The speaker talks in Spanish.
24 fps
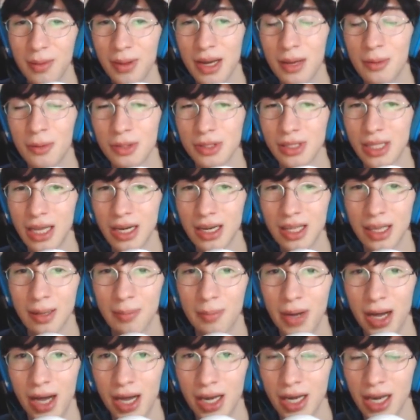a votar quién va
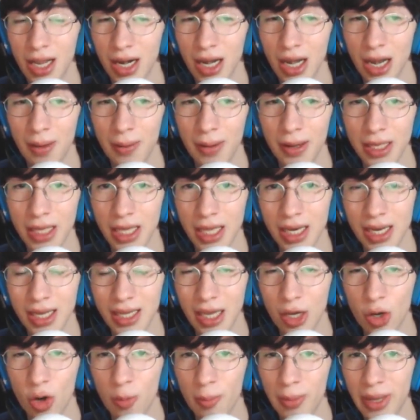a ganar, la ballena que
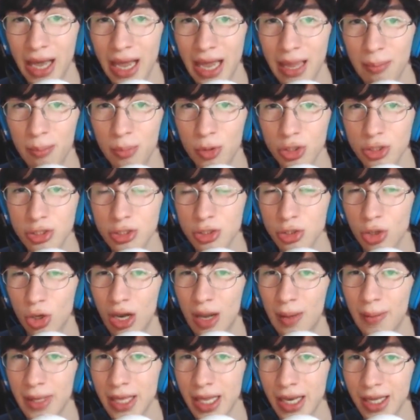come iPods o la
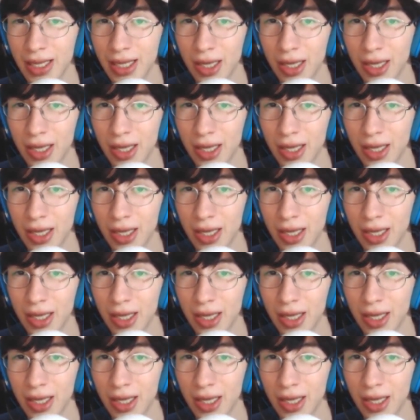ballena que